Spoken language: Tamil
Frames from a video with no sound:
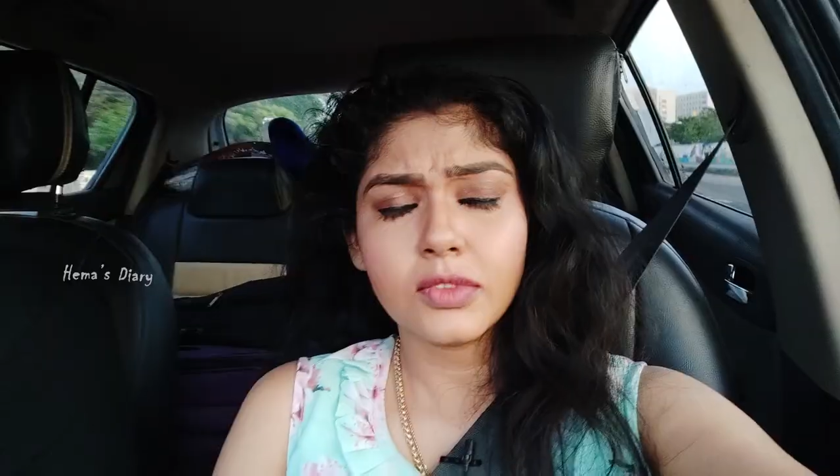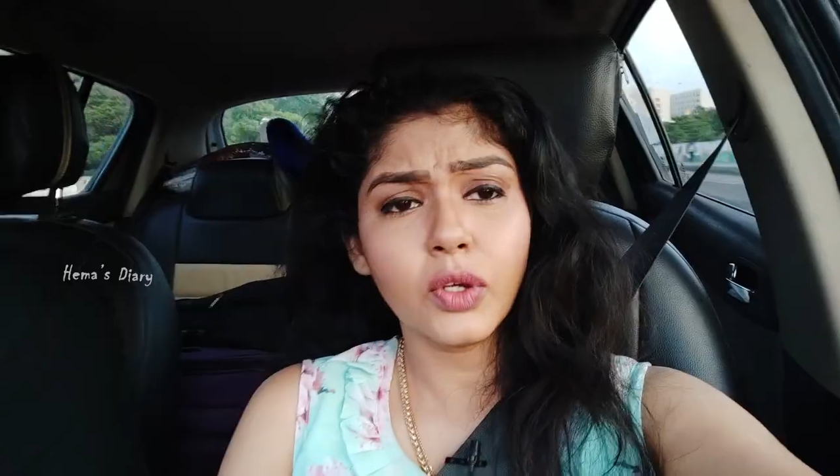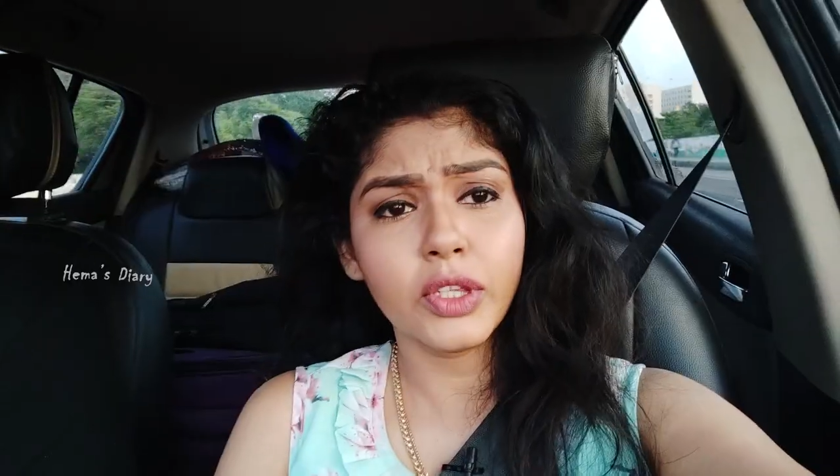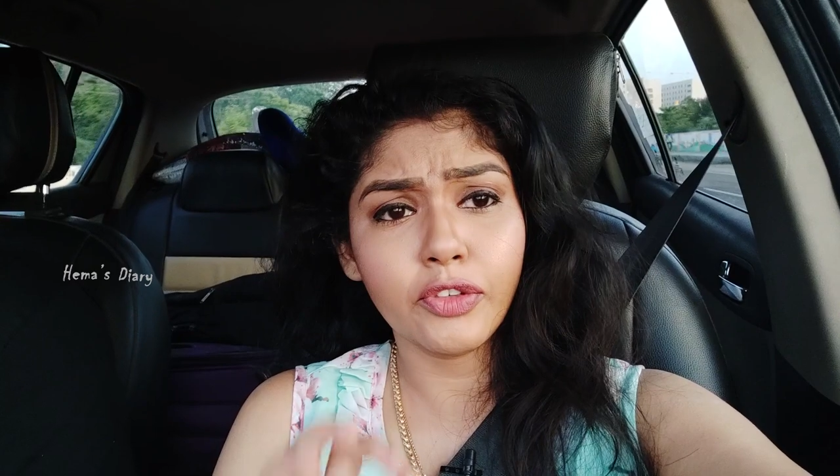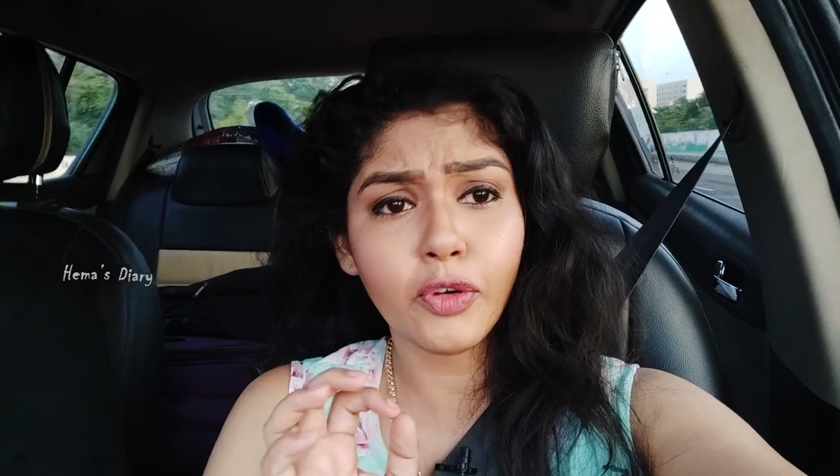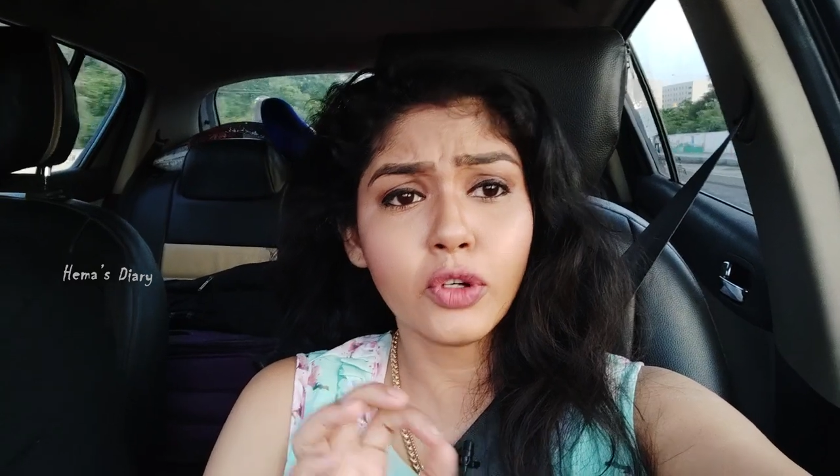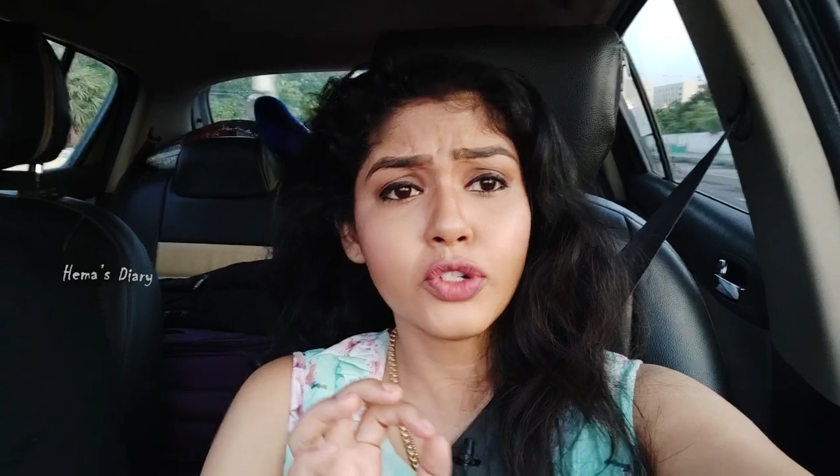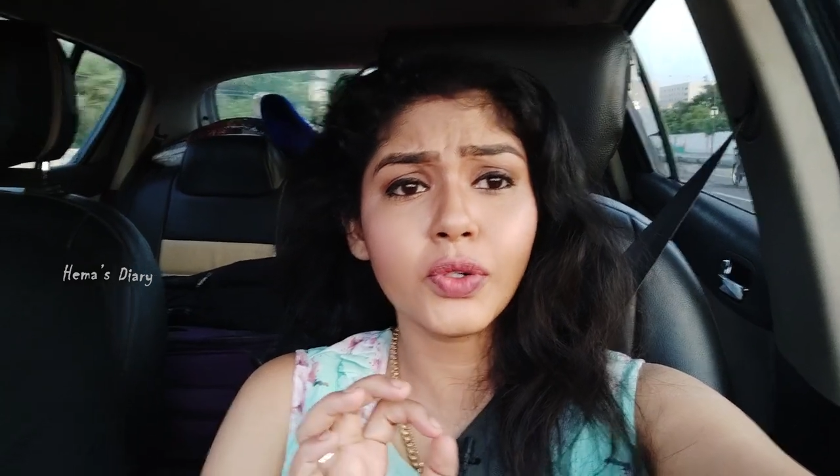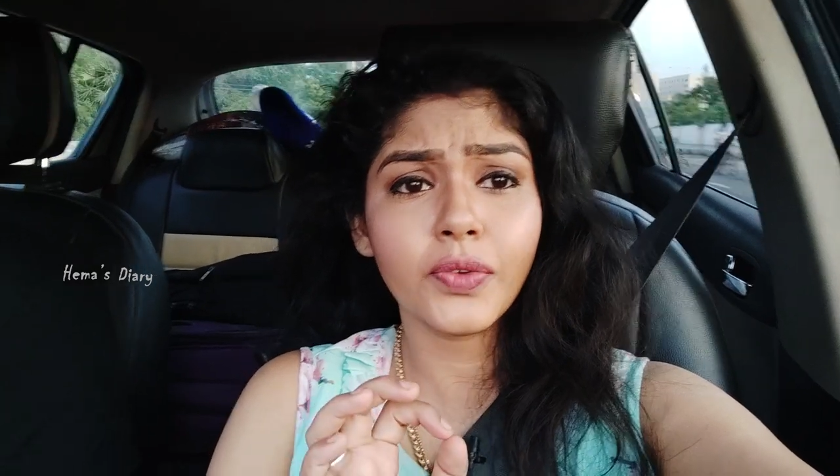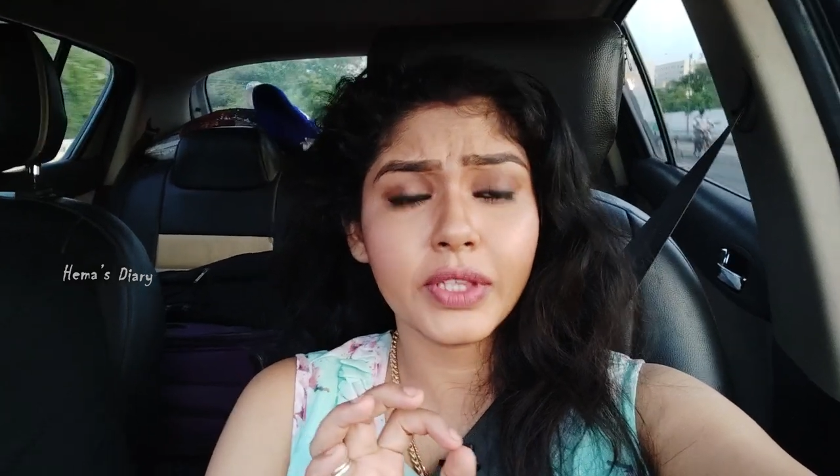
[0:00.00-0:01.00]
ஸோ இந்த ஃபோட்டோ
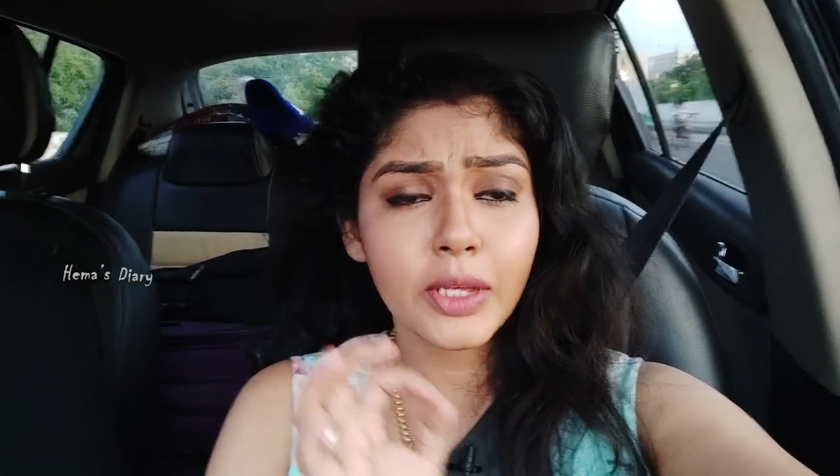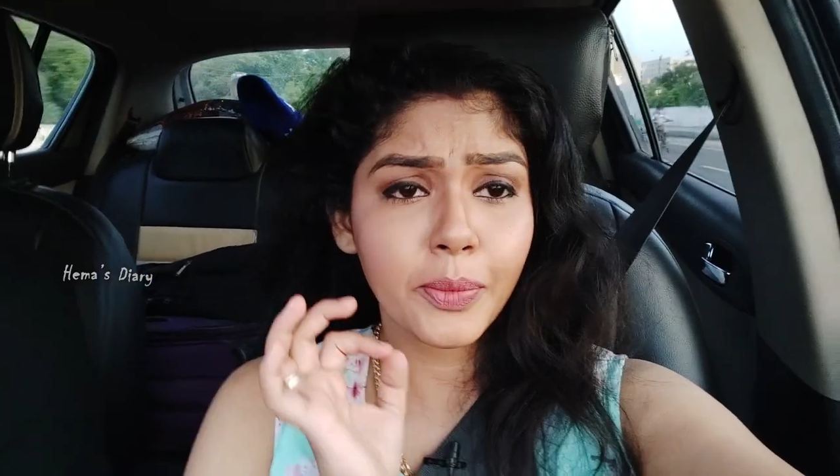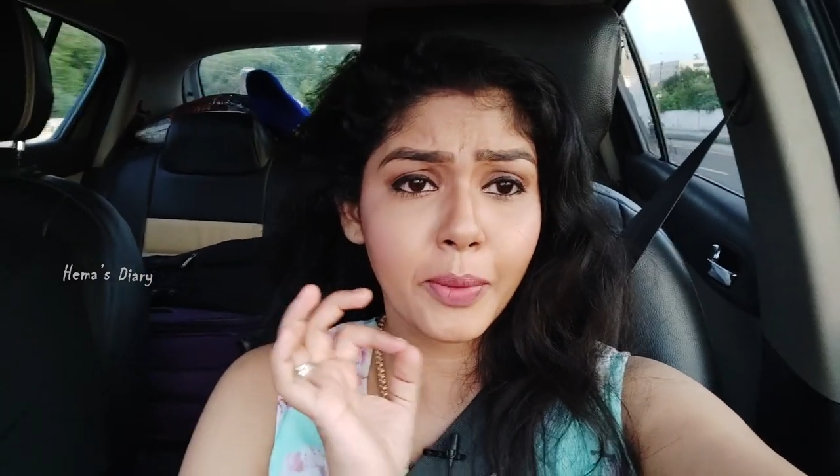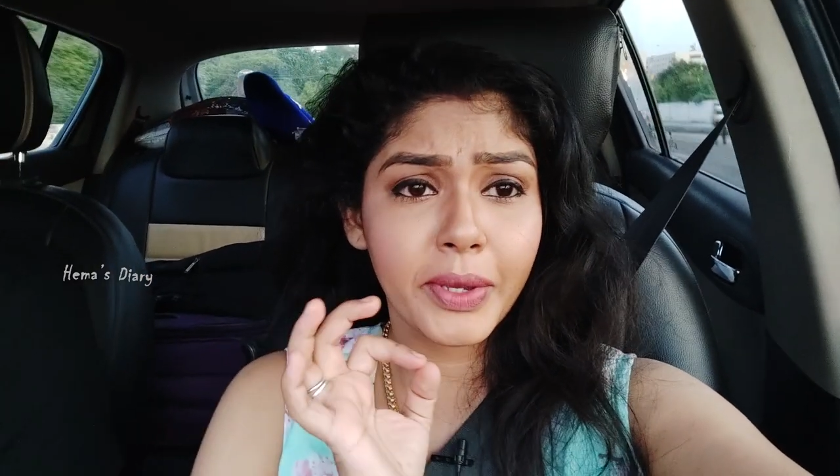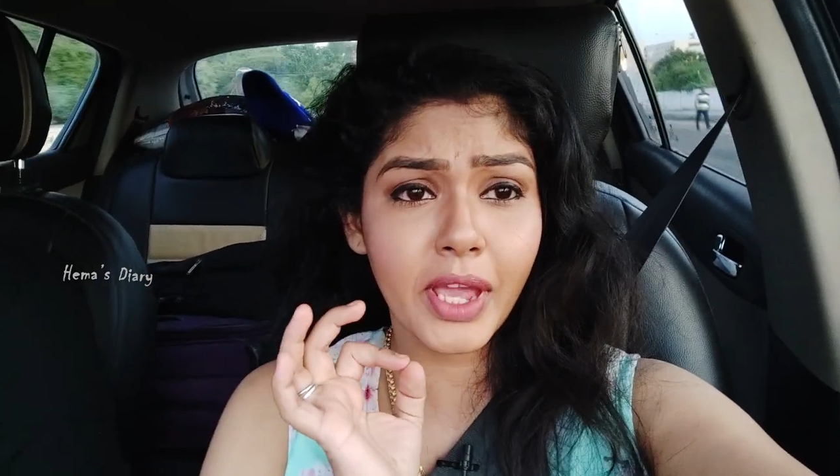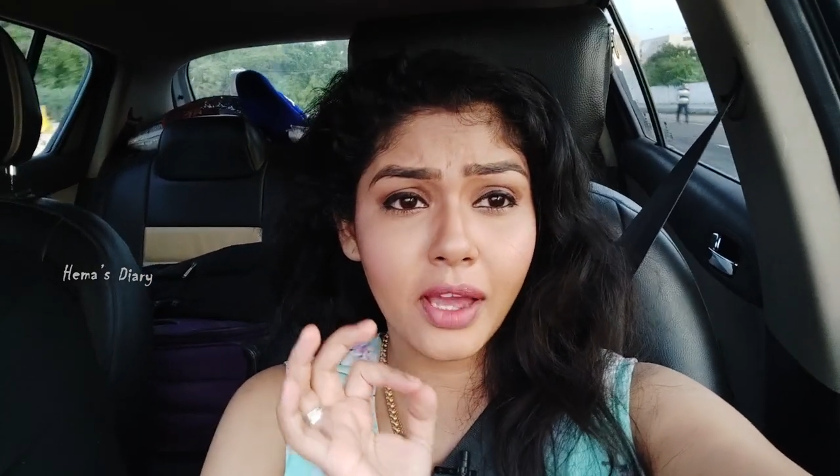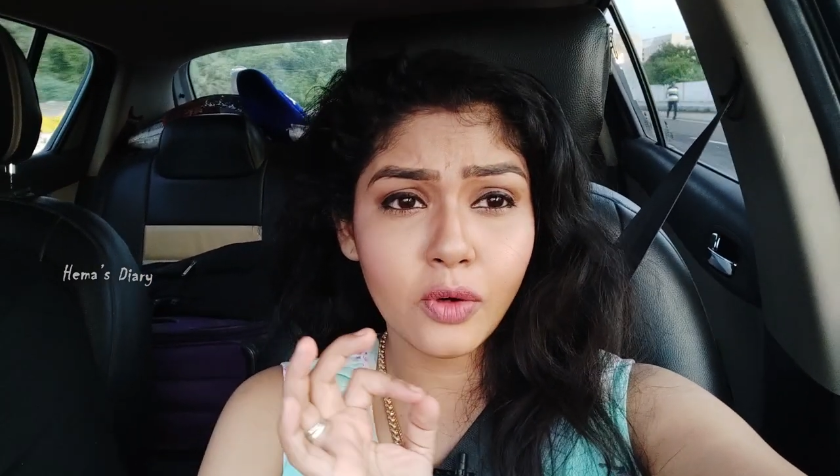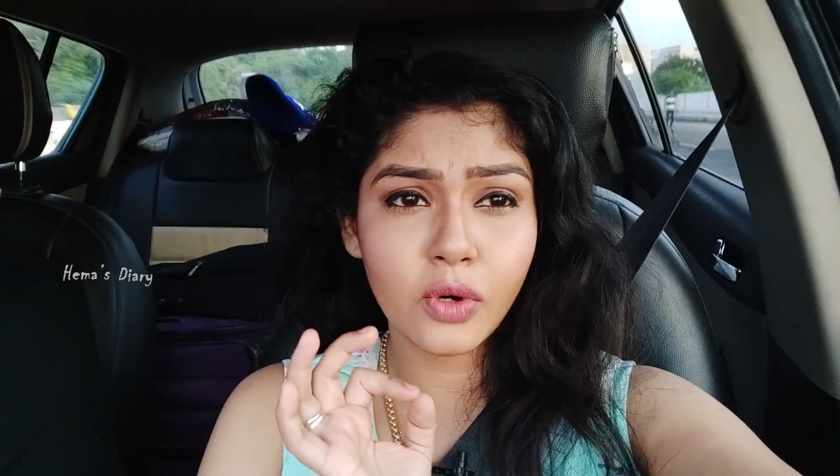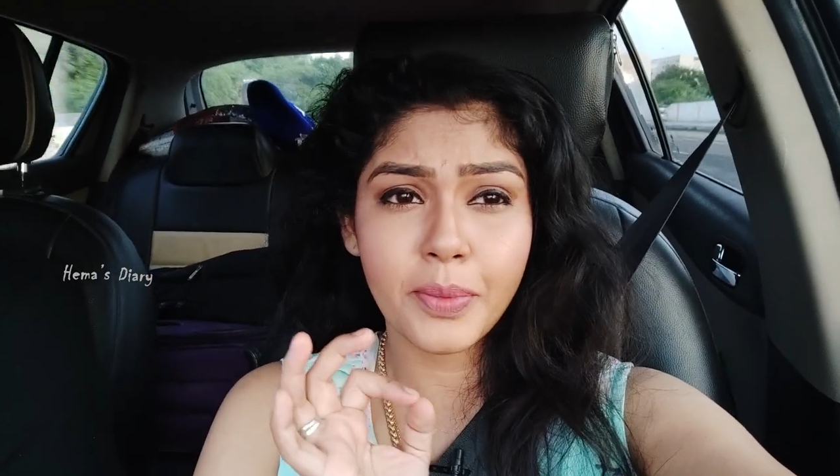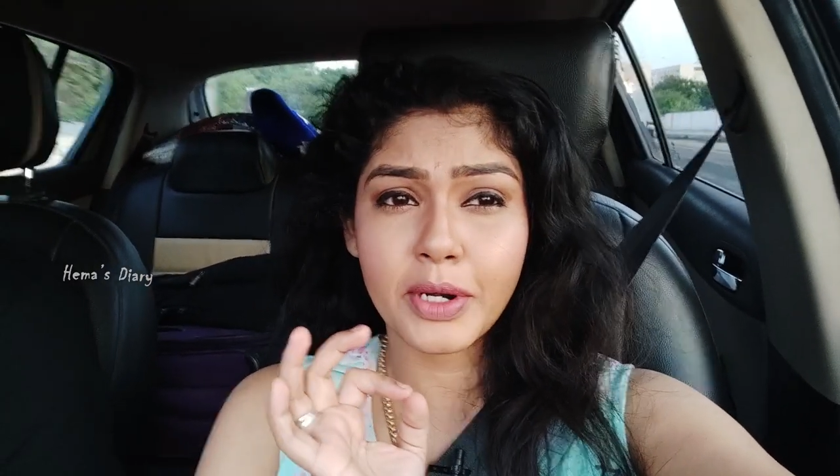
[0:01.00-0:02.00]
ஷூட் வந்து இப்போ நம்ம
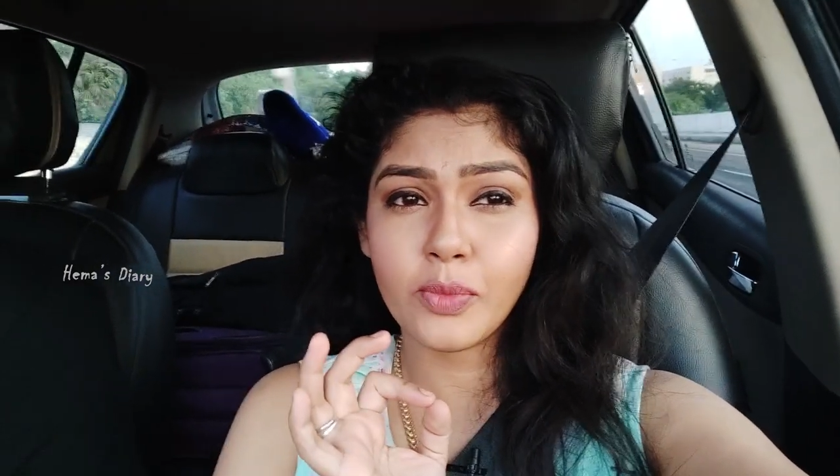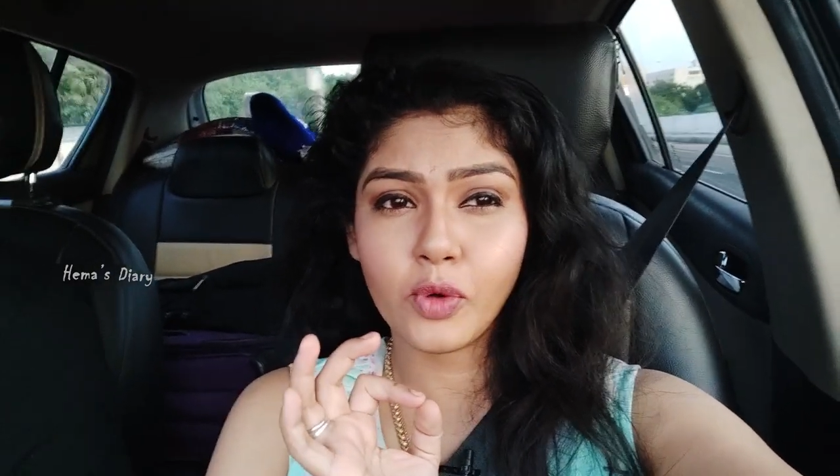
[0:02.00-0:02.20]
யார் கூட பண்ண